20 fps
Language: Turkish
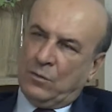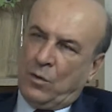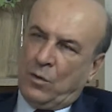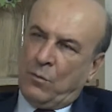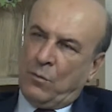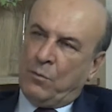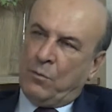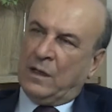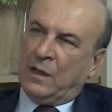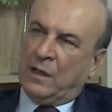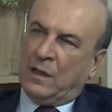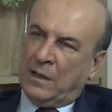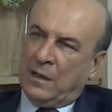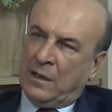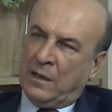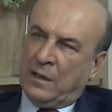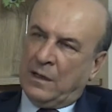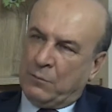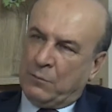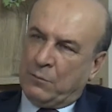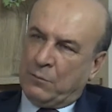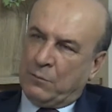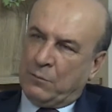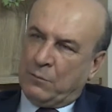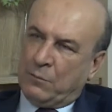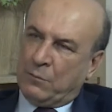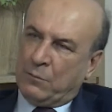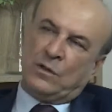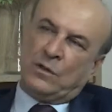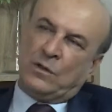o bölgeler
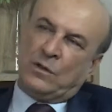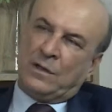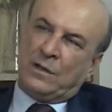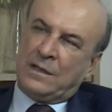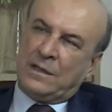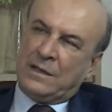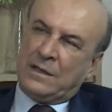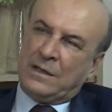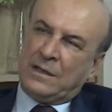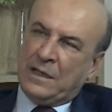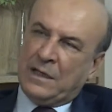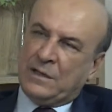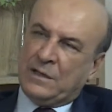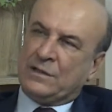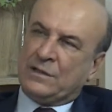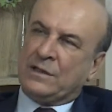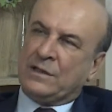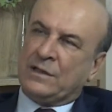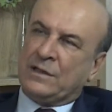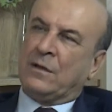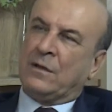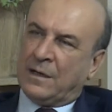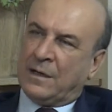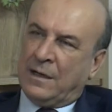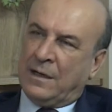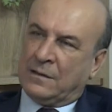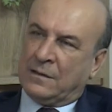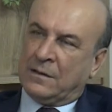boşaltıldı ve şu an oraları yeşil alan olarak kaldı.